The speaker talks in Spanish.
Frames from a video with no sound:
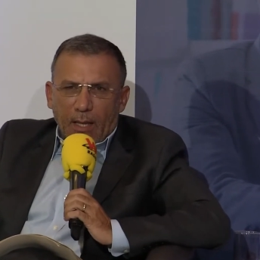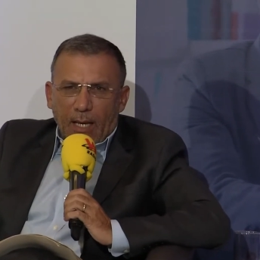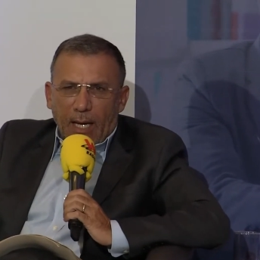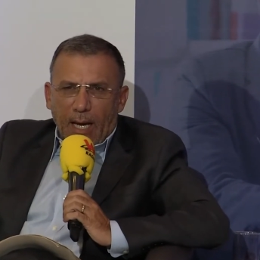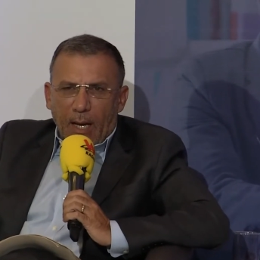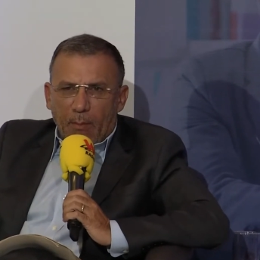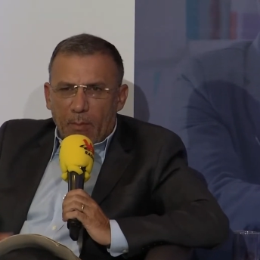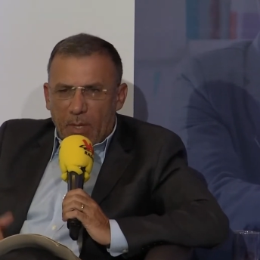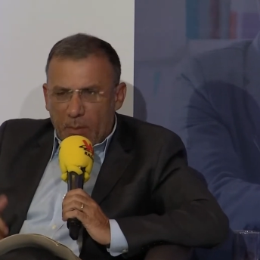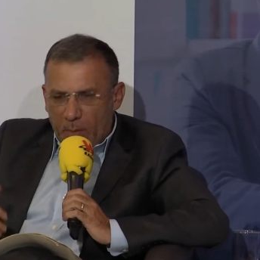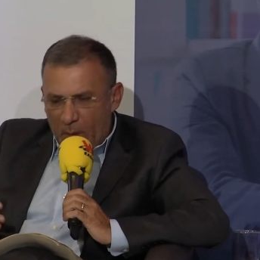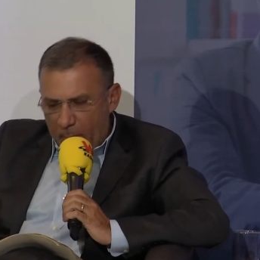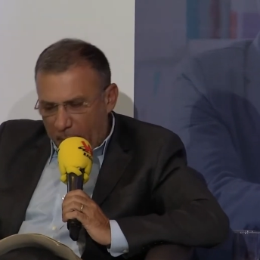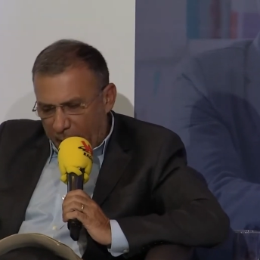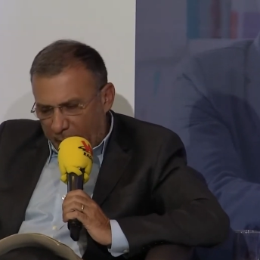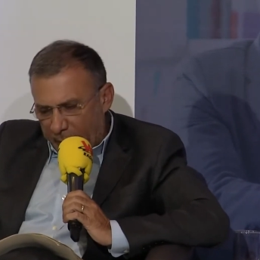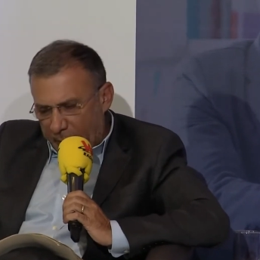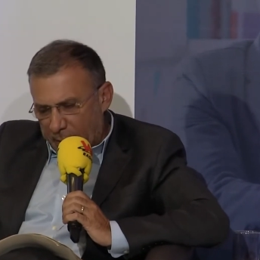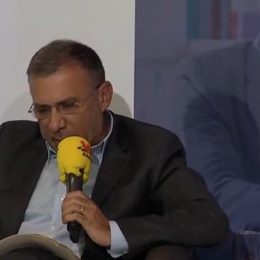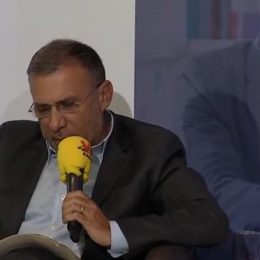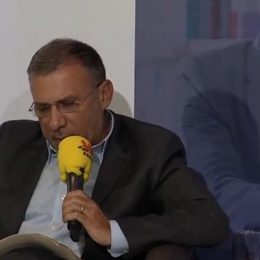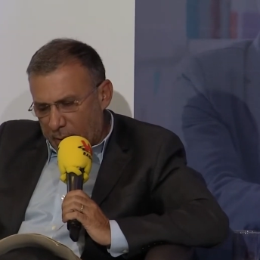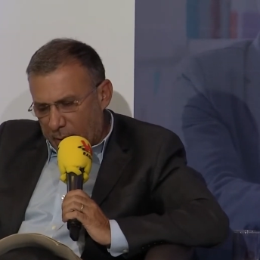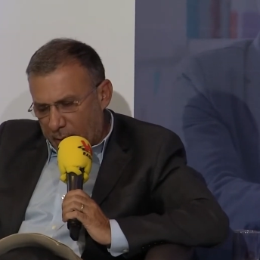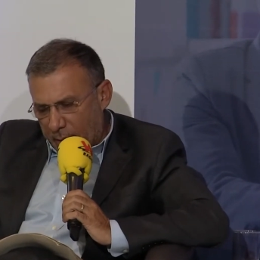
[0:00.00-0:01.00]
A mí me
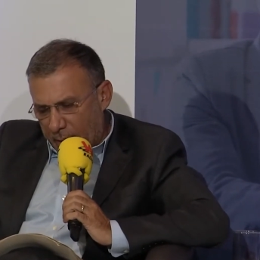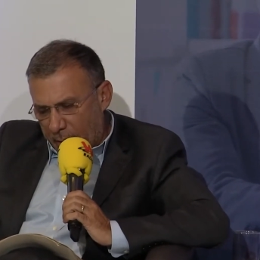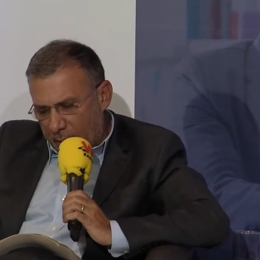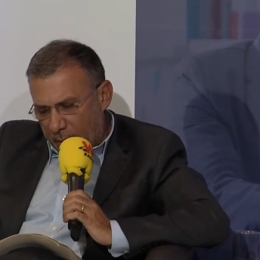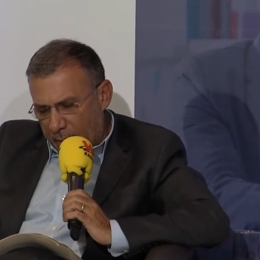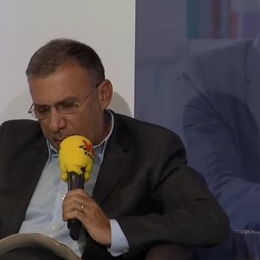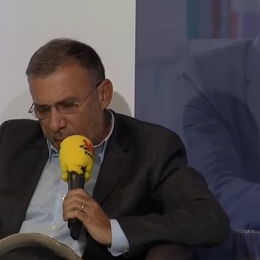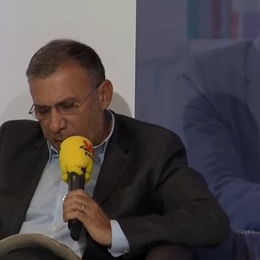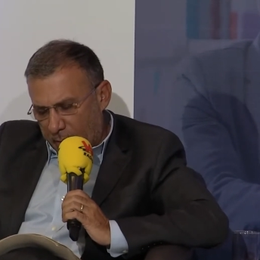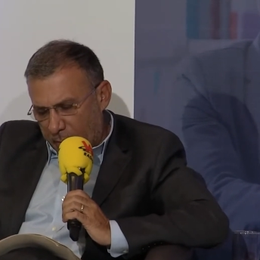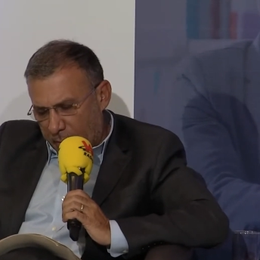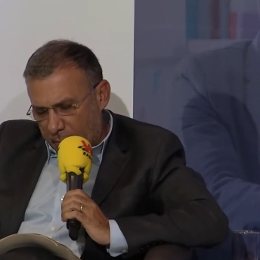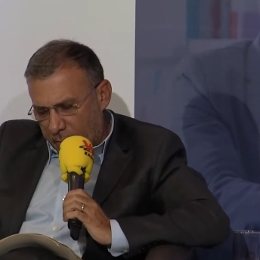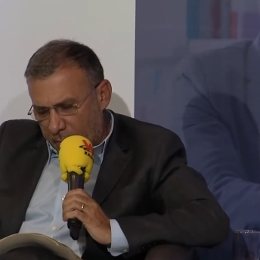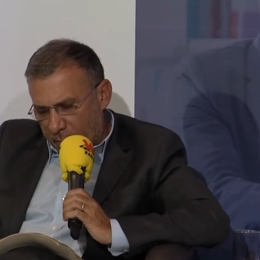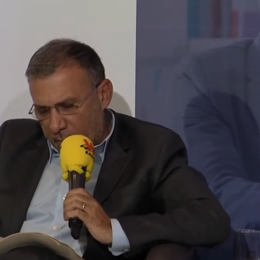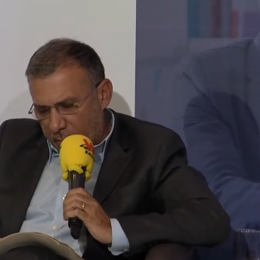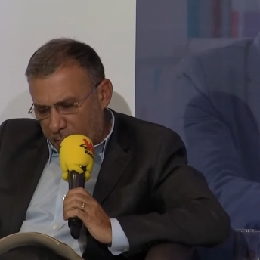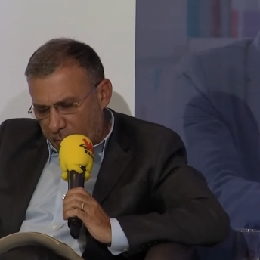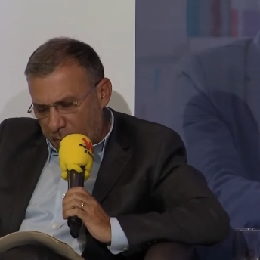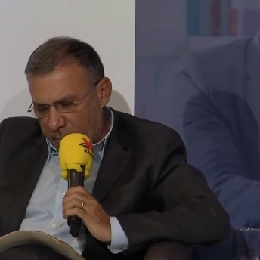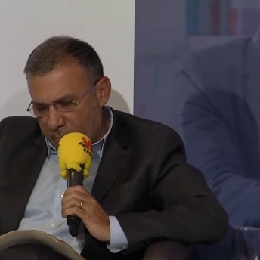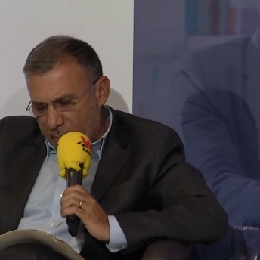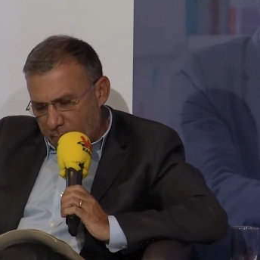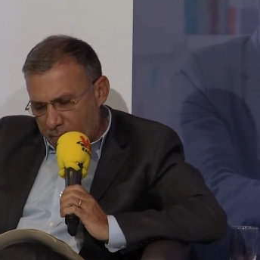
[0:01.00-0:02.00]
parece que
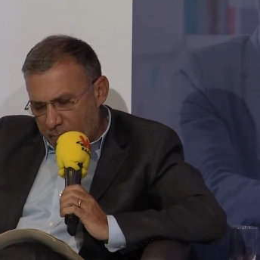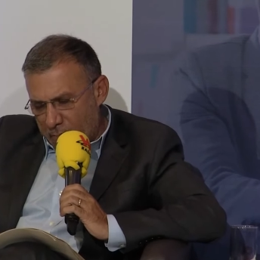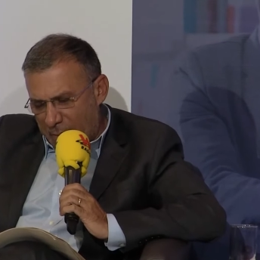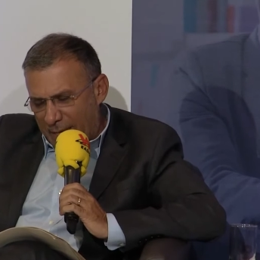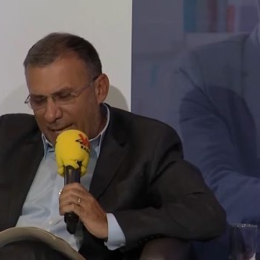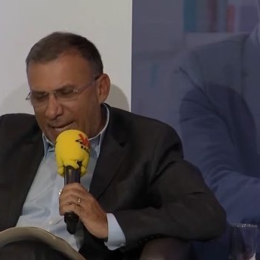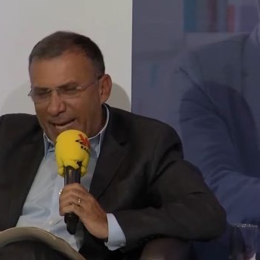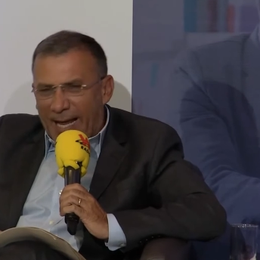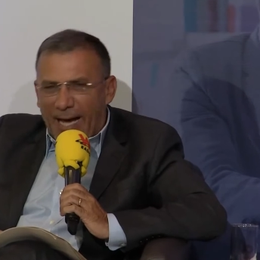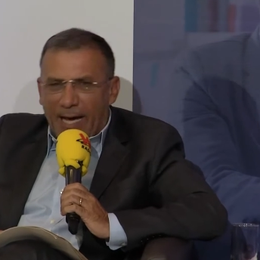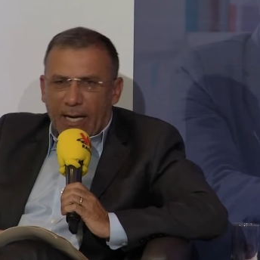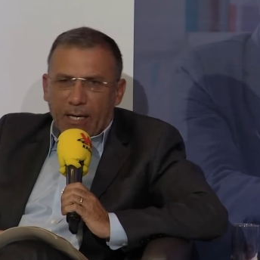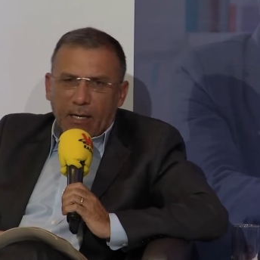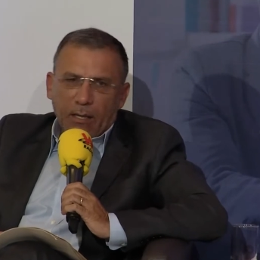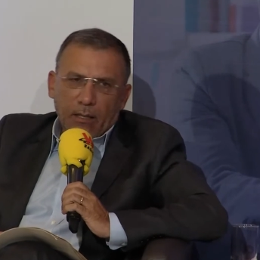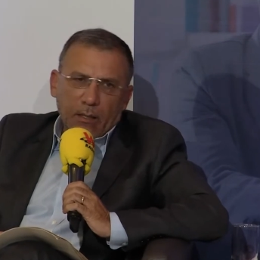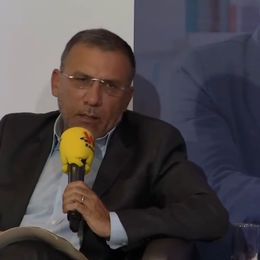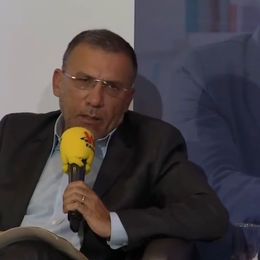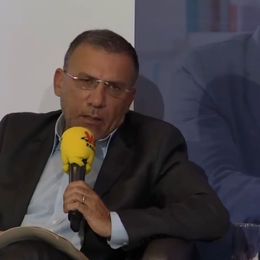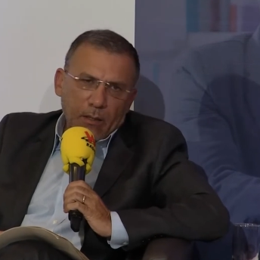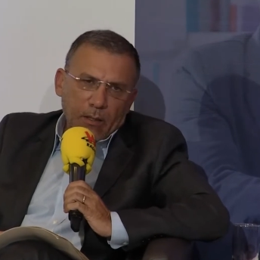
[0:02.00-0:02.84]
mirar